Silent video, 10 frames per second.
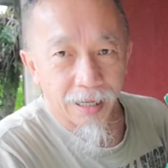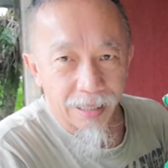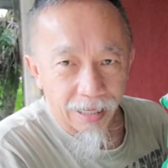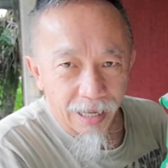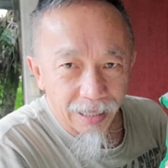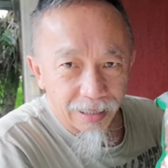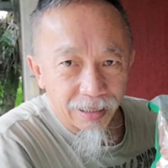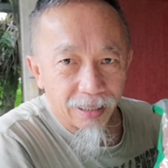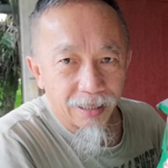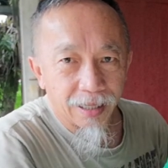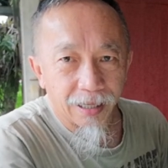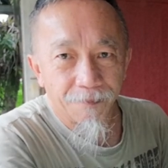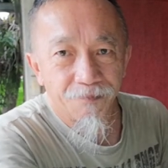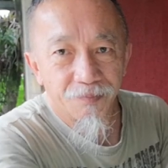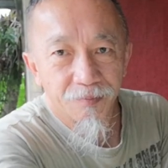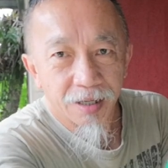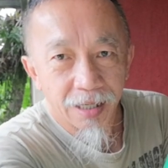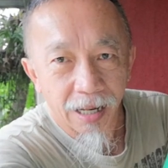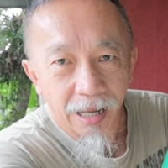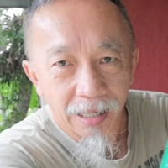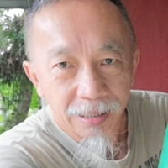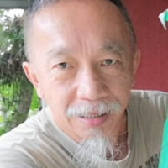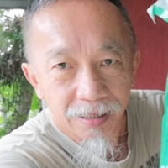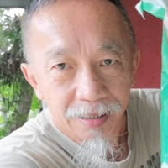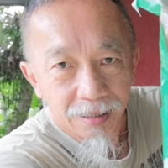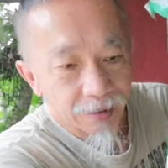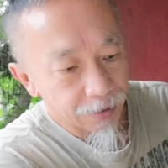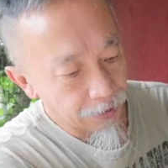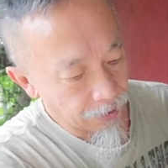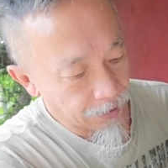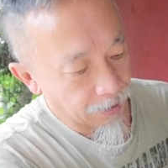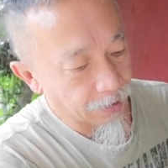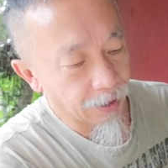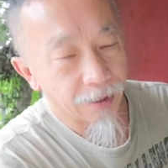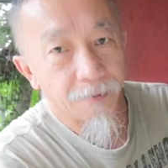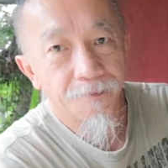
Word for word: ขนาด5 ลิตรนะครับ ขนาด5ลิตรนะ